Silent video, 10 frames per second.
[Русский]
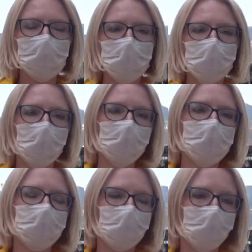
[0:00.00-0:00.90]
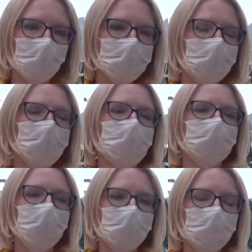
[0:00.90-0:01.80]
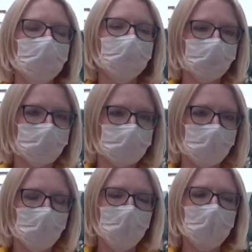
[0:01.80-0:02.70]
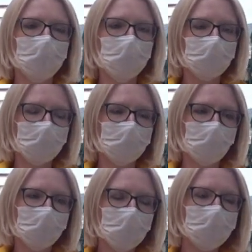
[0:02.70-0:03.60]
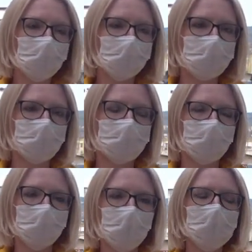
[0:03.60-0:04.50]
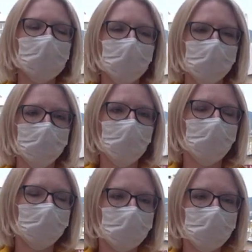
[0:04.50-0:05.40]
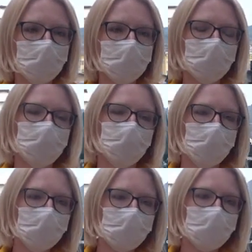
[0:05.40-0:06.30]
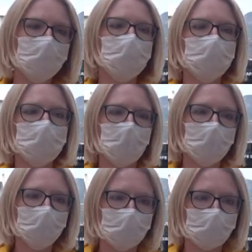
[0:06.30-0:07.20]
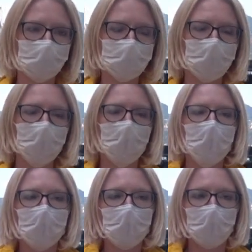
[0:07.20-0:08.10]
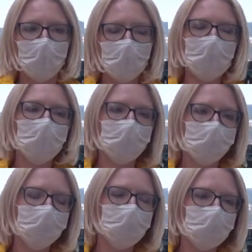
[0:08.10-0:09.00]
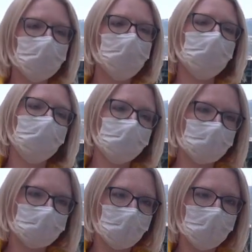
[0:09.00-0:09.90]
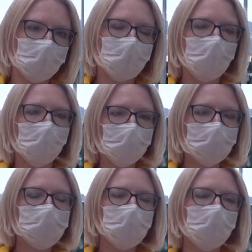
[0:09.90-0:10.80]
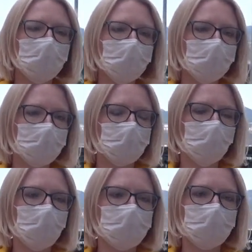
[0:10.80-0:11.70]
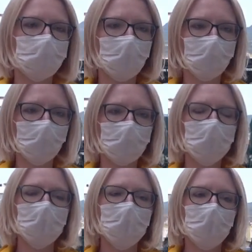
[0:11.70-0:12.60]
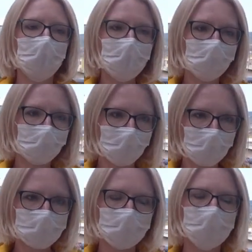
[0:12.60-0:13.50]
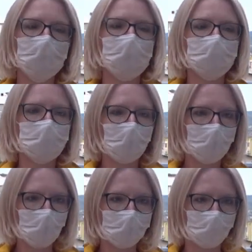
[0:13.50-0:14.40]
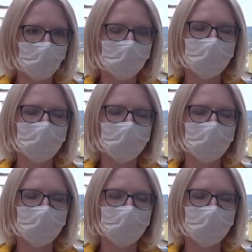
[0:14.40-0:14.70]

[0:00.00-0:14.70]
минимальной зарплате гражданина Турции. И на данный момент она составляет 2450 лир э, около 2500 лир. Плюс работодатель платит налоги и платит страховку.